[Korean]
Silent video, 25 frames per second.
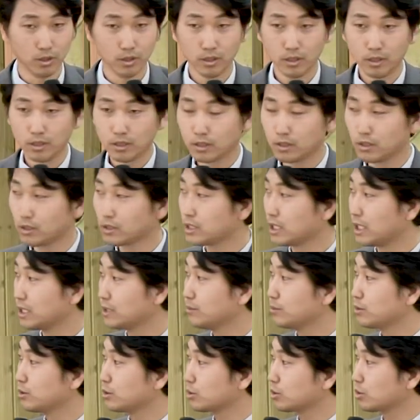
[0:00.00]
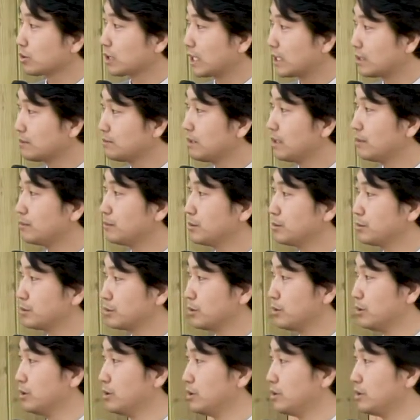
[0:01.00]
그렇지 않은 분은 또 다른
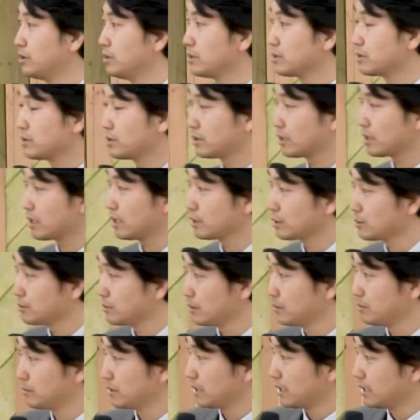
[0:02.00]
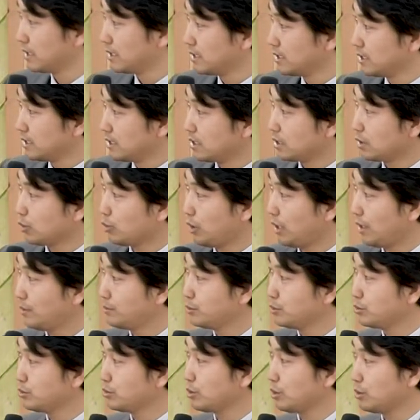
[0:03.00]
방법으로 선택하시면 됩니다. 이
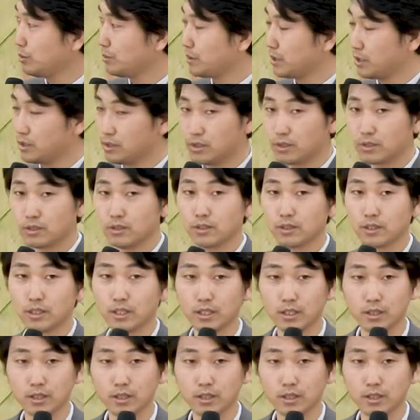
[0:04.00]
화분도 면역력에